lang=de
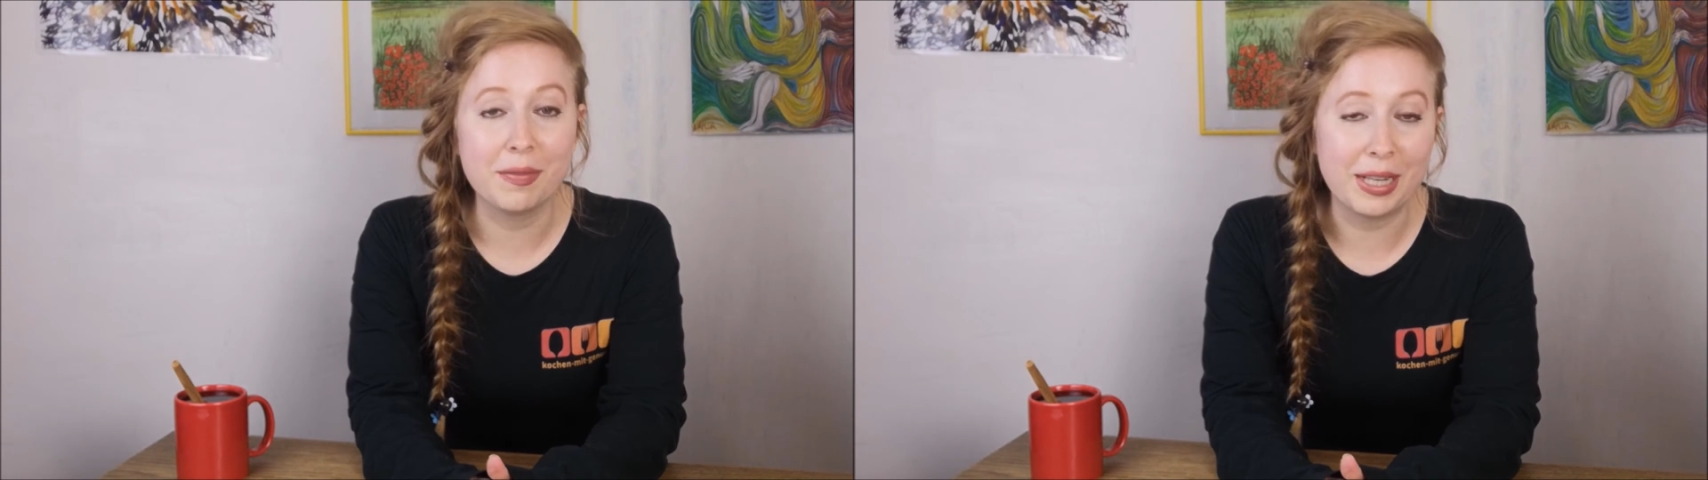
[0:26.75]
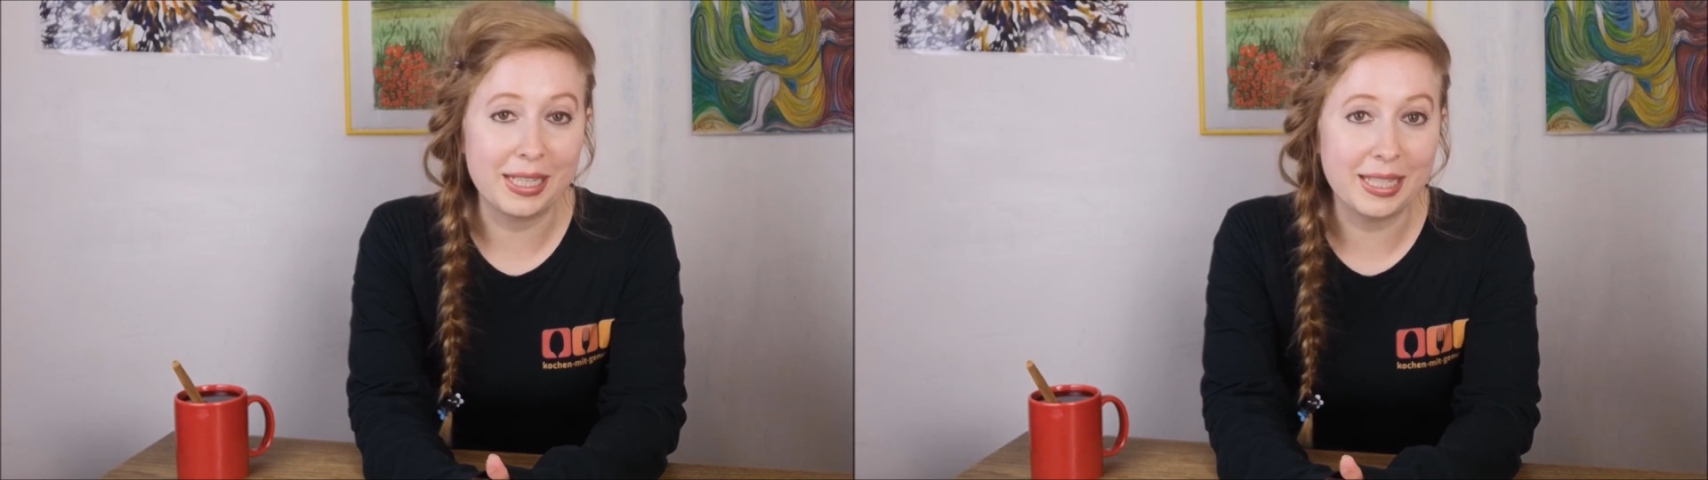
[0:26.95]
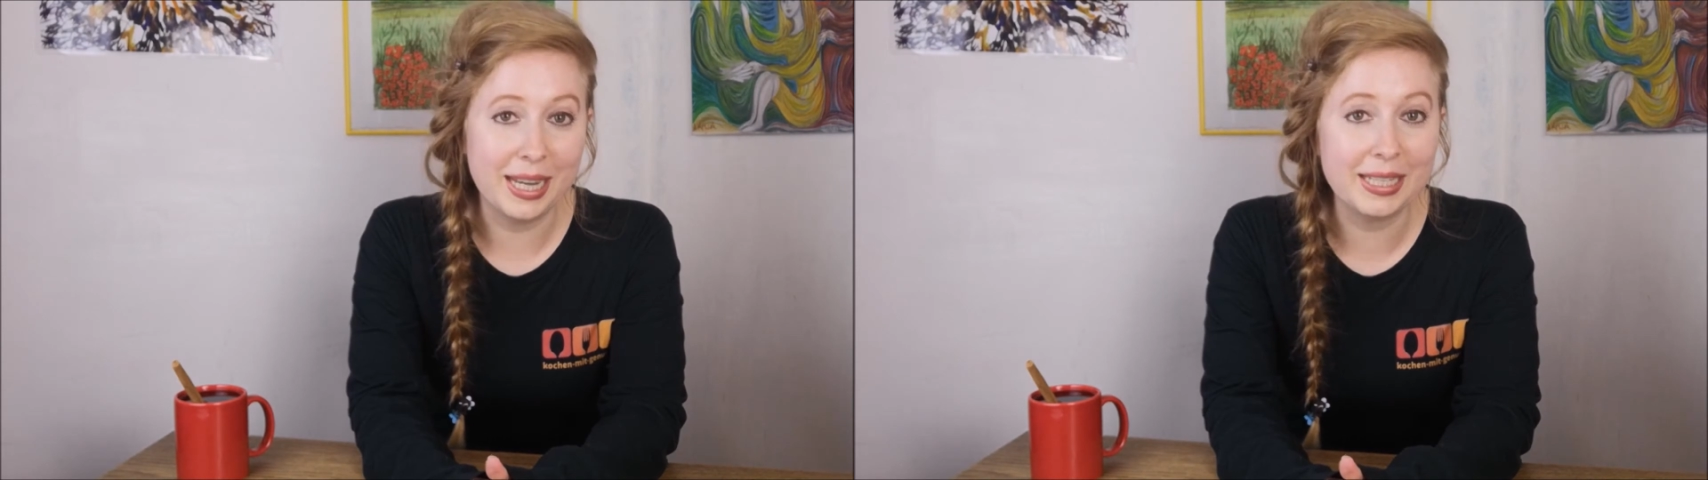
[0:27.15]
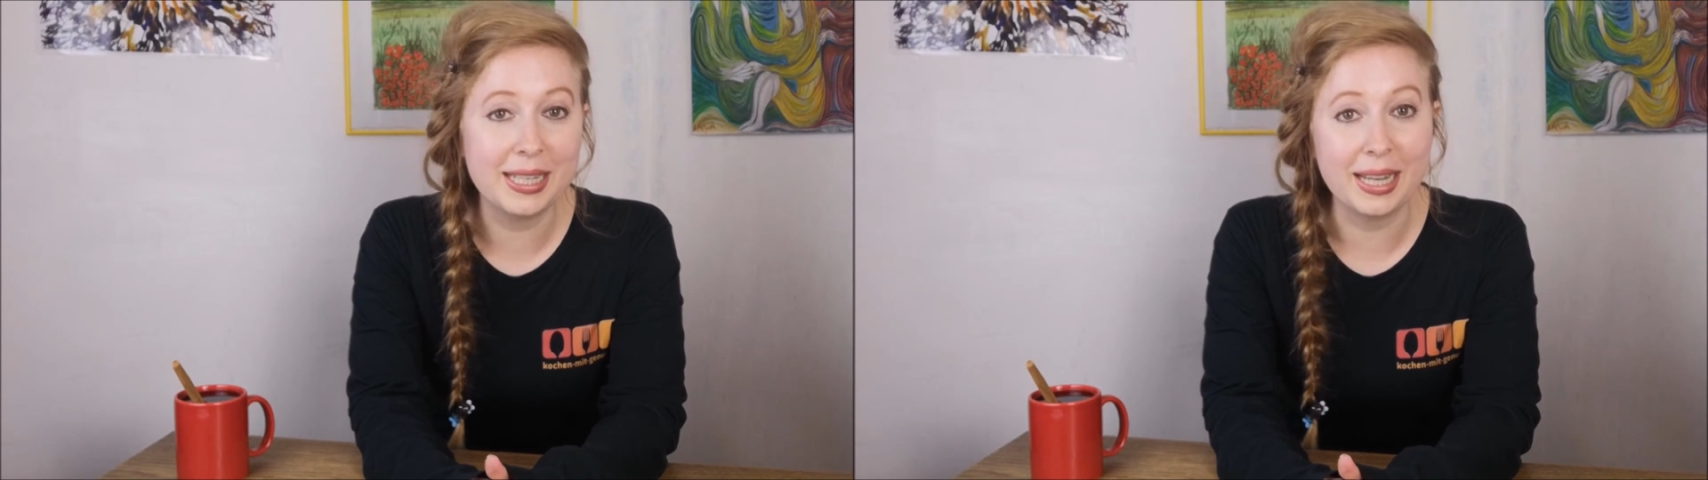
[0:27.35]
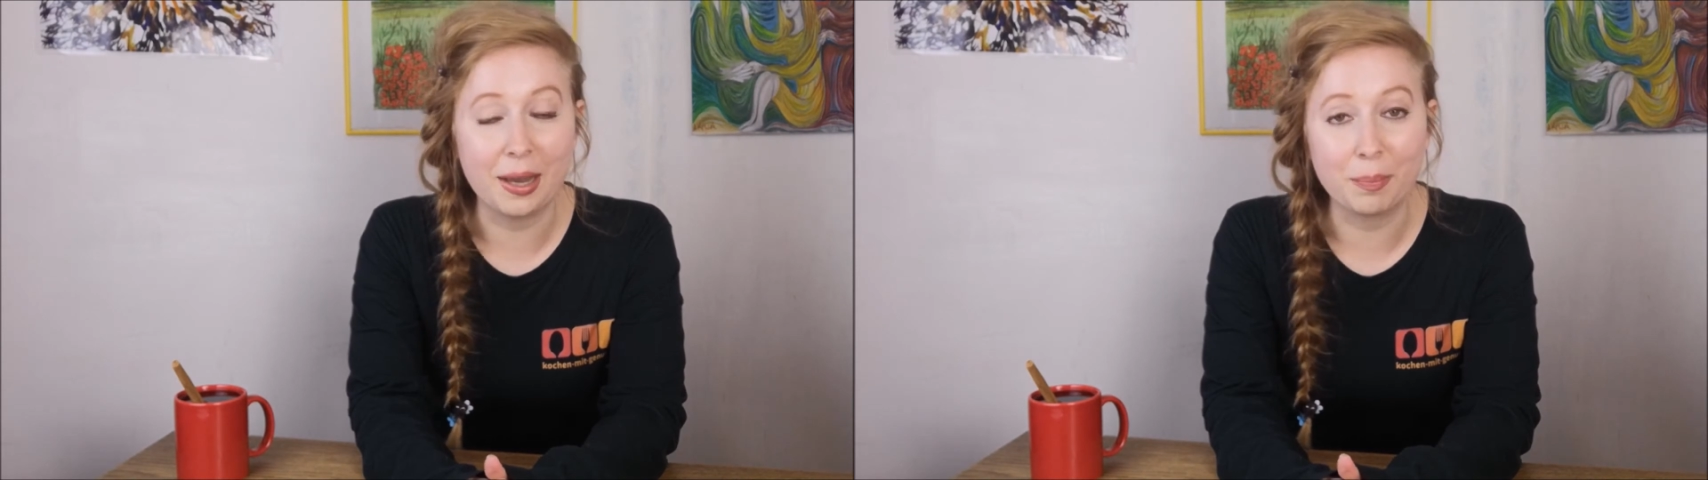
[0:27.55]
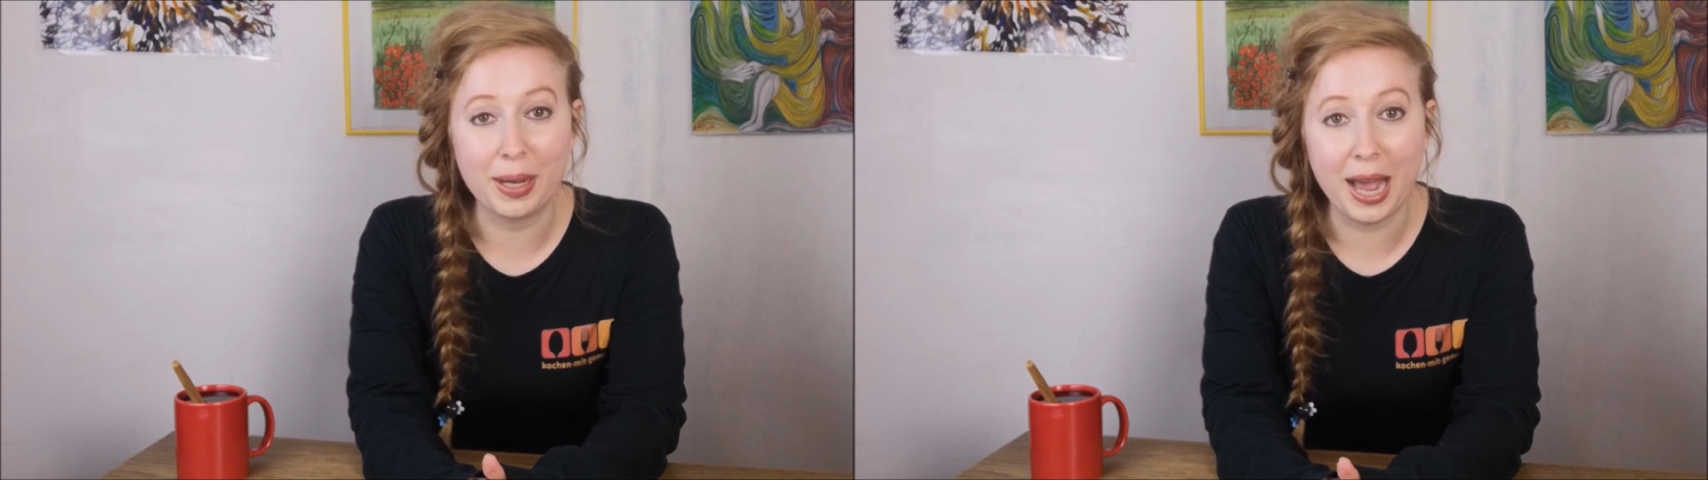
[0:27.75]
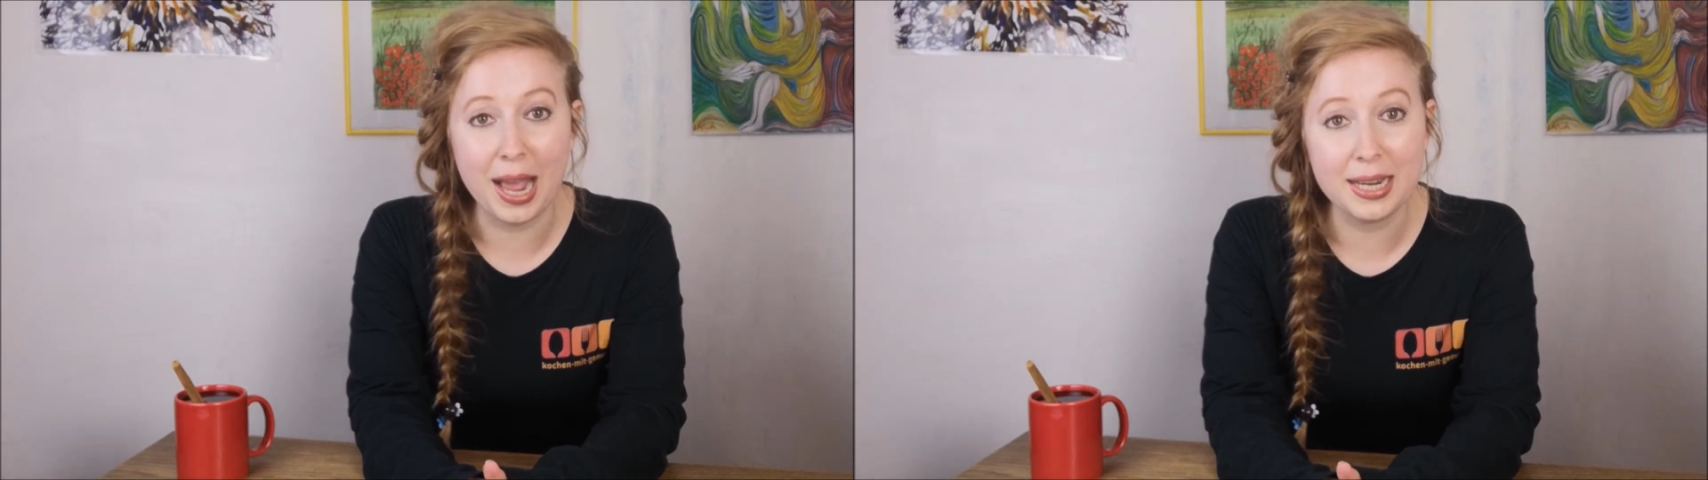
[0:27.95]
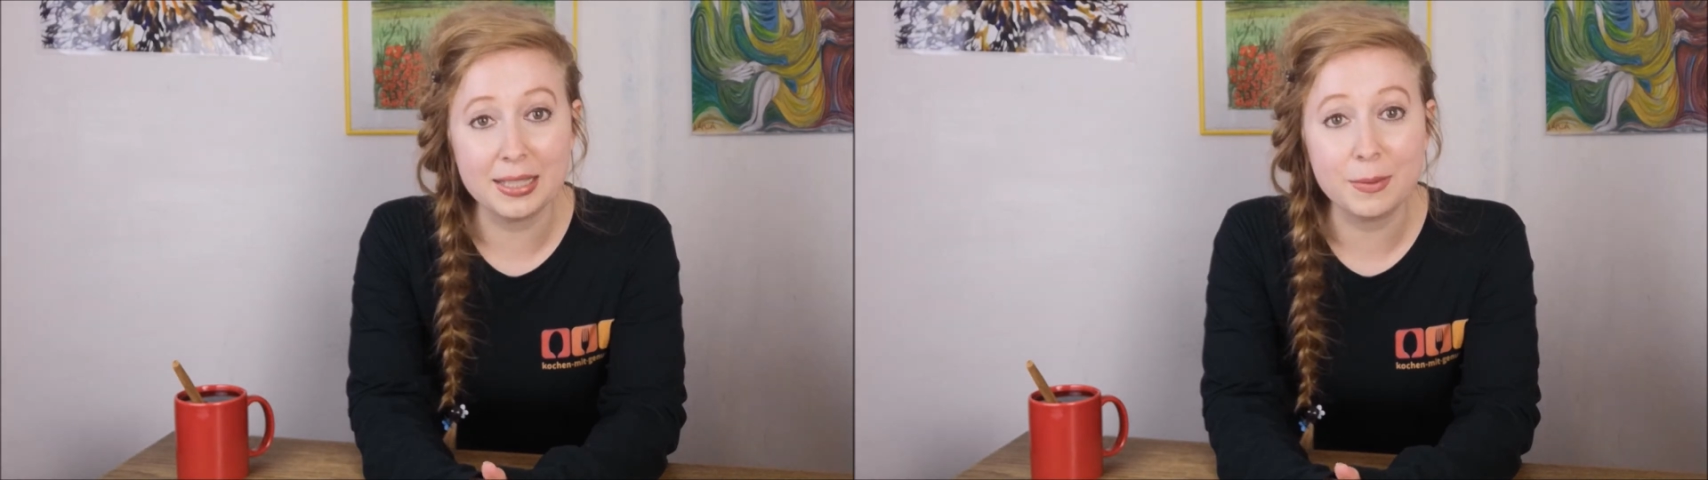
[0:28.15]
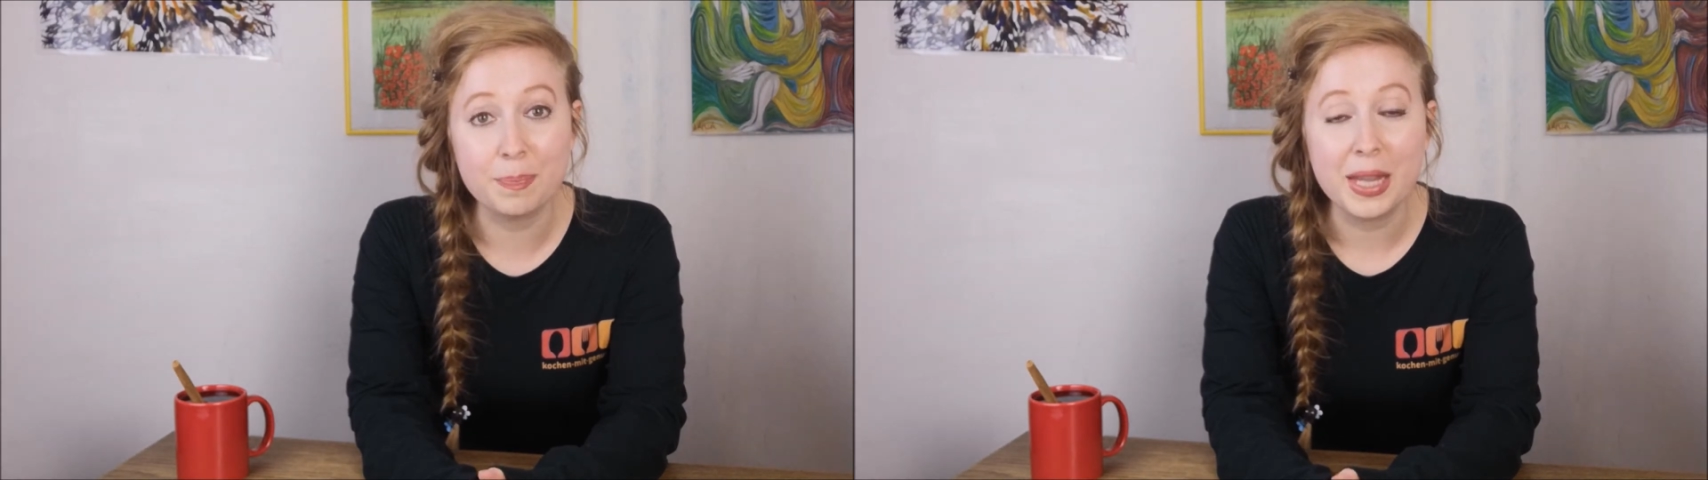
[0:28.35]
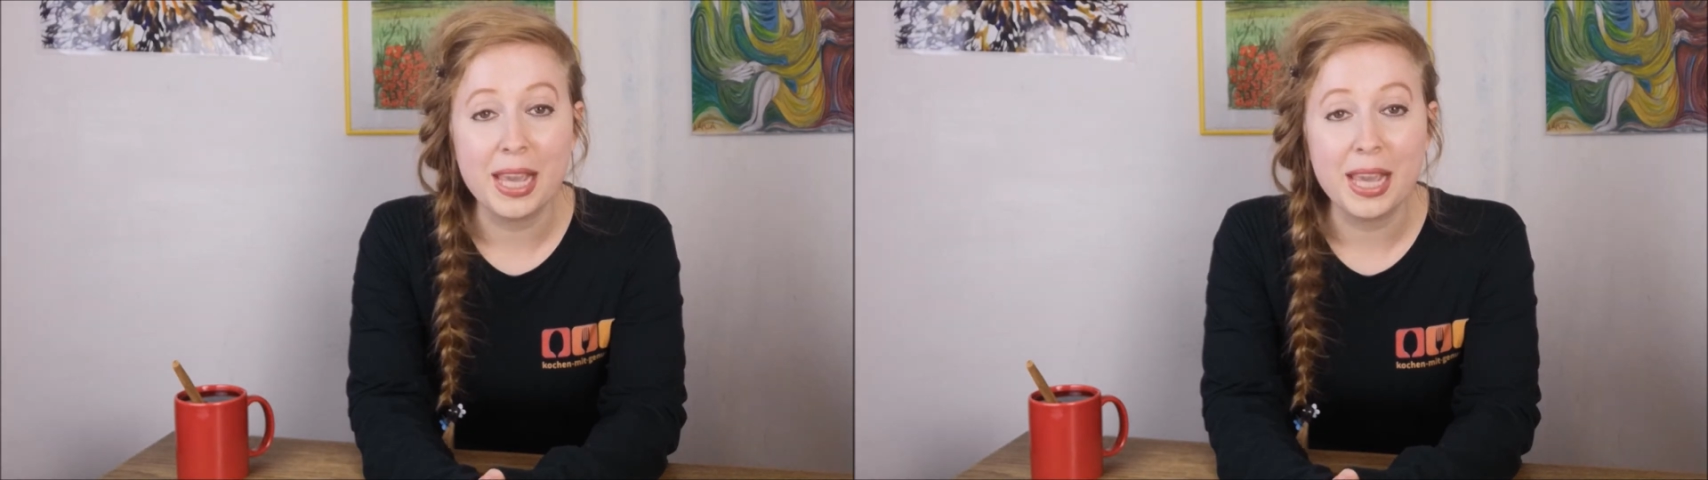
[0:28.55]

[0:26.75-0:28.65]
Qualität ihren Preis,